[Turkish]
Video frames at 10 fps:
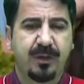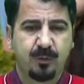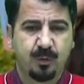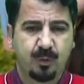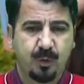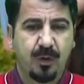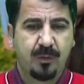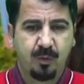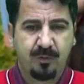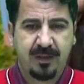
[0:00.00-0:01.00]
düştü.
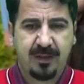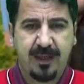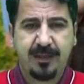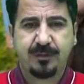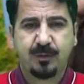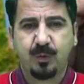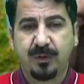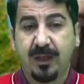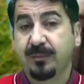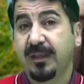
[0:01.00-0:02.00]
Bu veriler
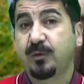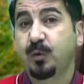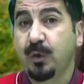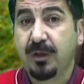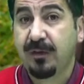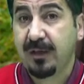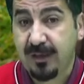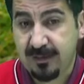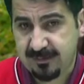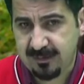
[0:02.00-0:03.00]
gündemde TÜİK
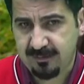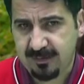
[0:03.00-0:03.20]
verileri sevgili